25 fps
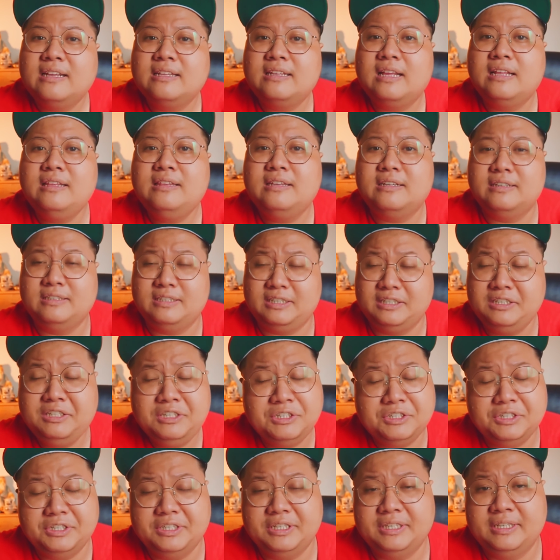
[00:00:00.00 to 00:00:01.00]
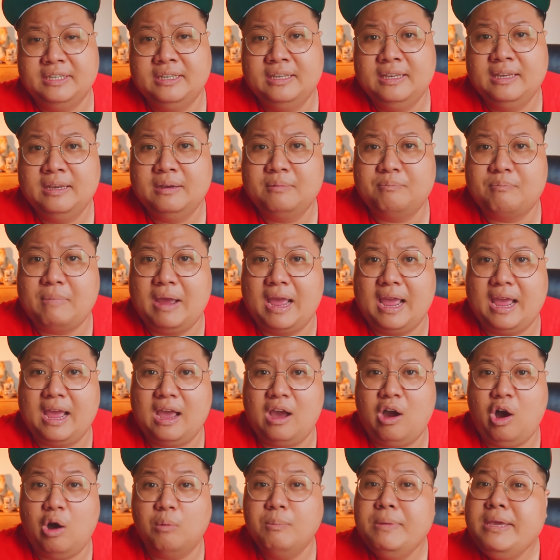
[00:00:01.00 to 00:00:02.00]
nó đến từ những người mà
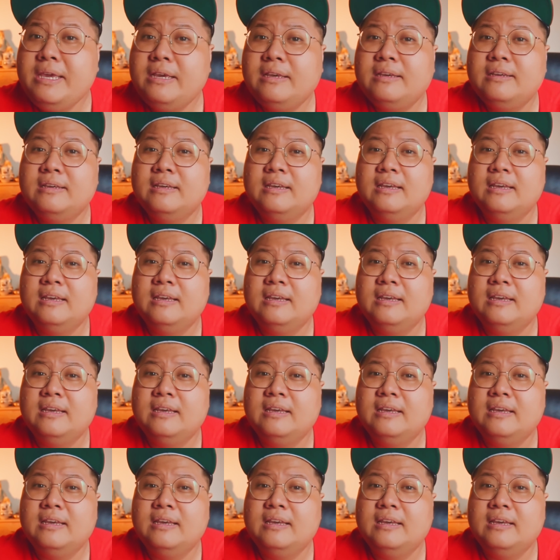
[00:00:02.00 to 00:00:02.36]
họ biết